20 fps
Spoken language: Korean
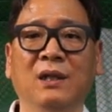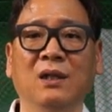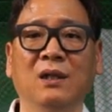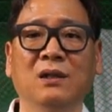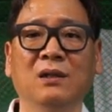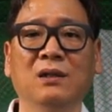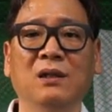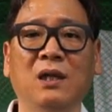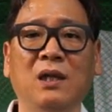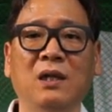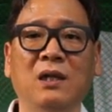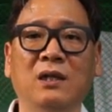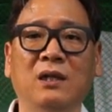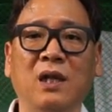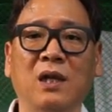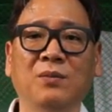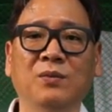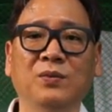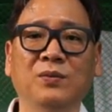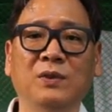근데
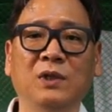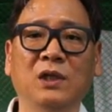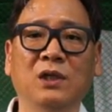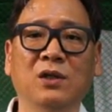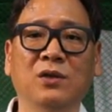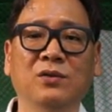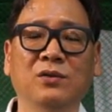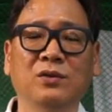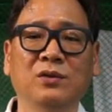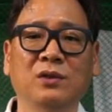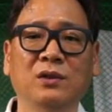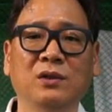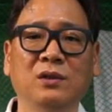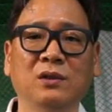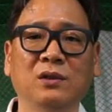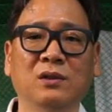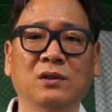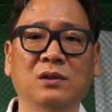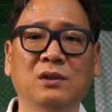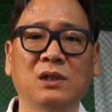대부분의
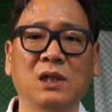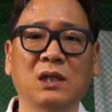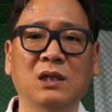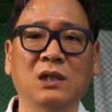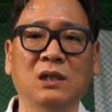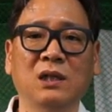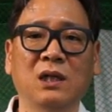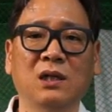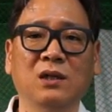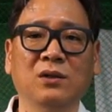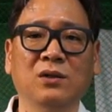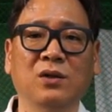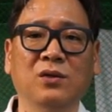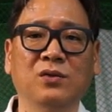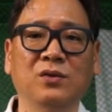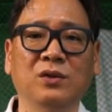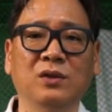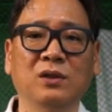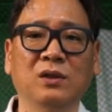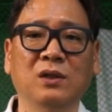경우는 생크가 나는
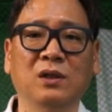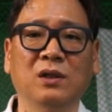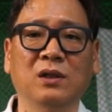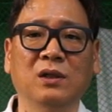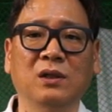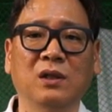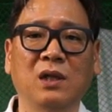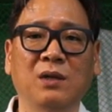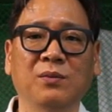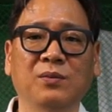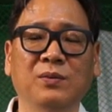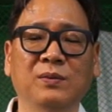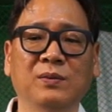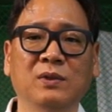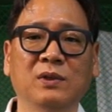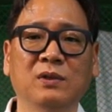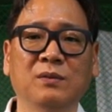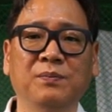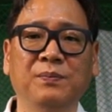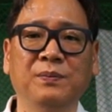경우는
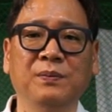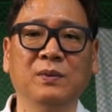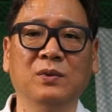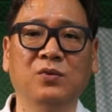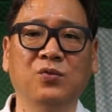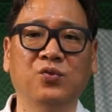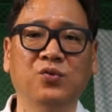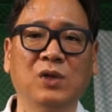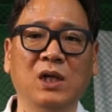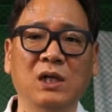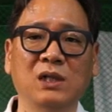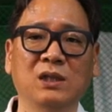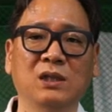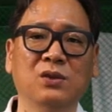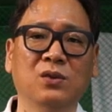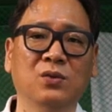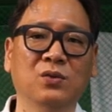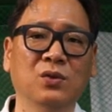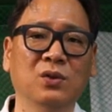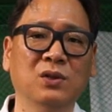대부분 두 가지
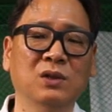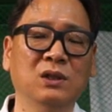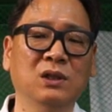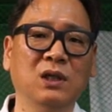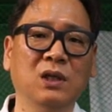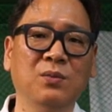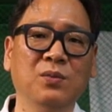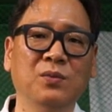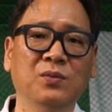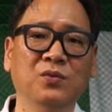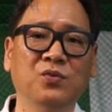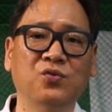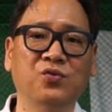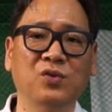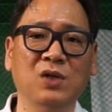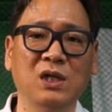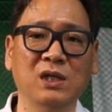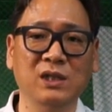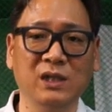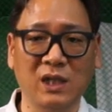정도, 크게 보면 두
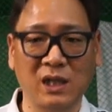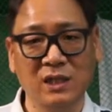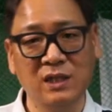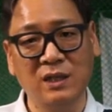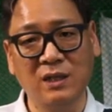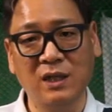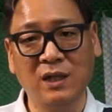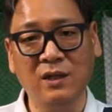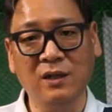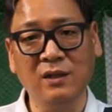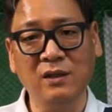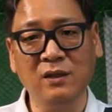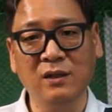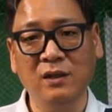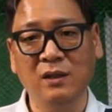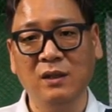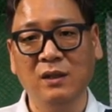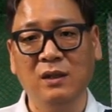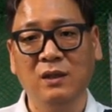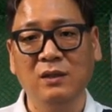가지가 있는데요.
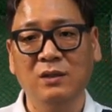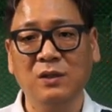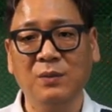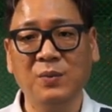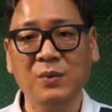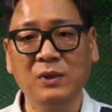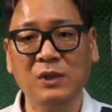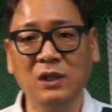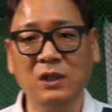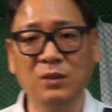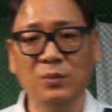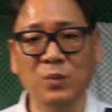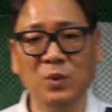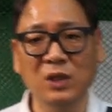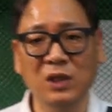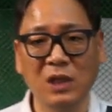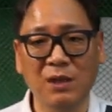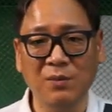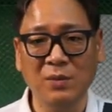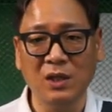첫 번째는
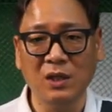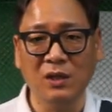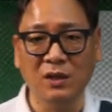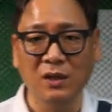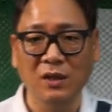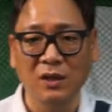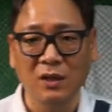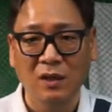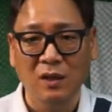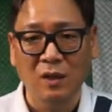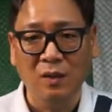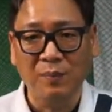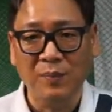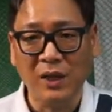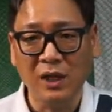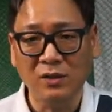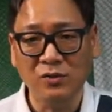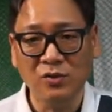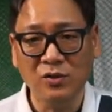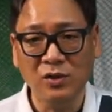뭐냐면,
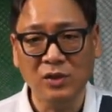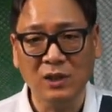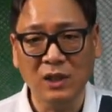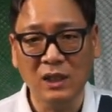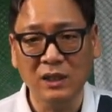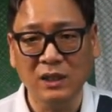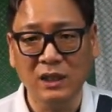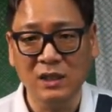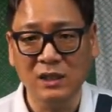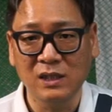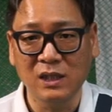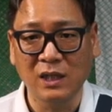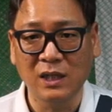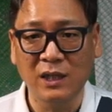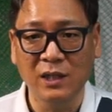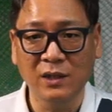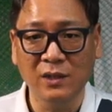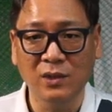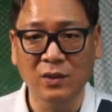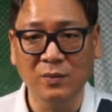백스윙을 할 때
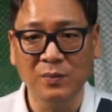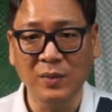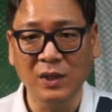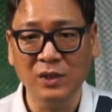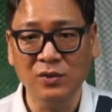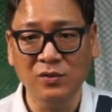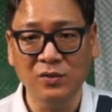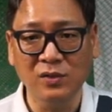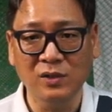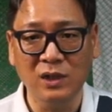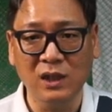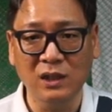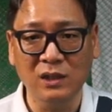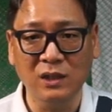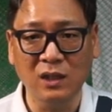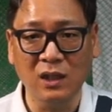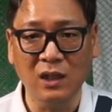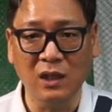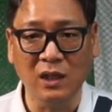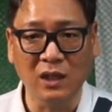있잖아요. 백스윙을
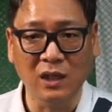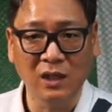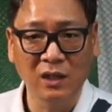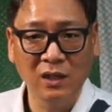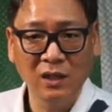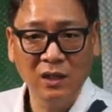할 때